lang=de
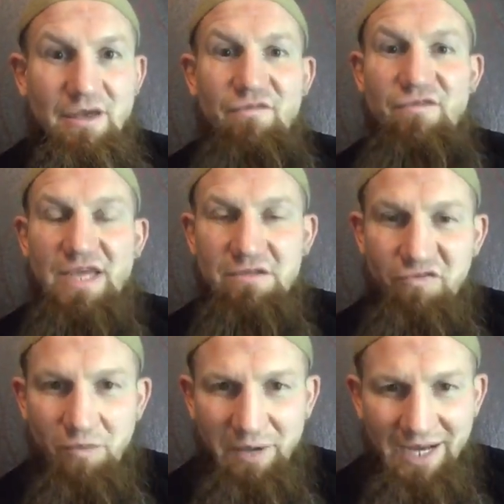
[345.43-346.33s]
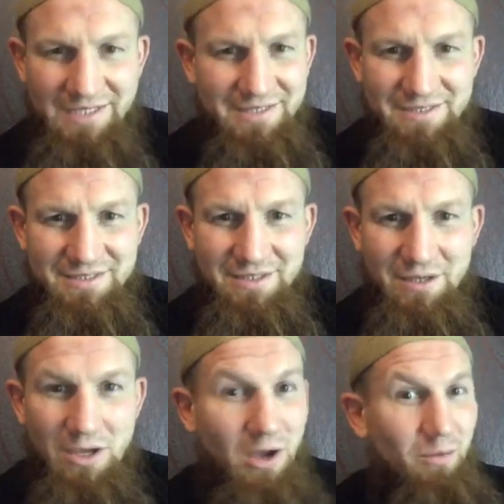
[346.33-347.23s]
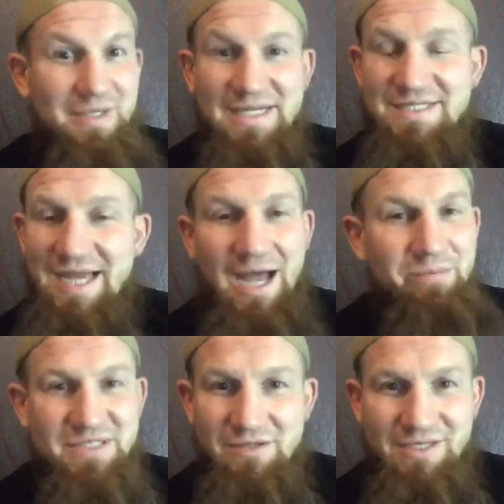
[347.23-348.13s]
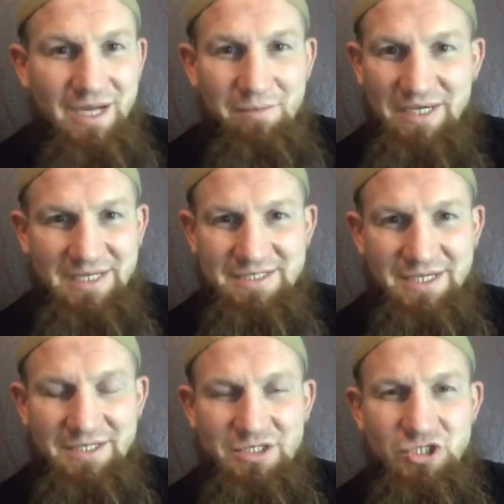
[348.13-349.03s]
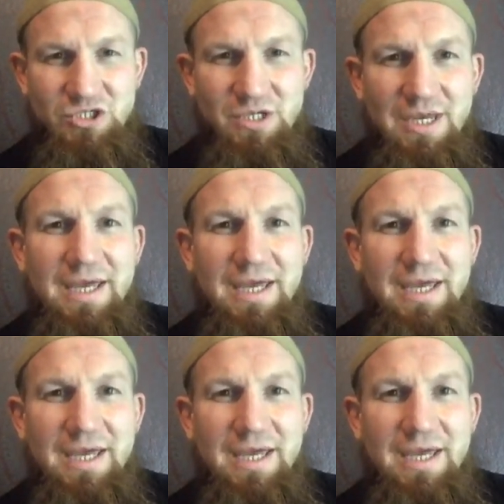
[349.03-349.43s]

werden verbreitet. Und das gab es zur damaligen Zeit nicht.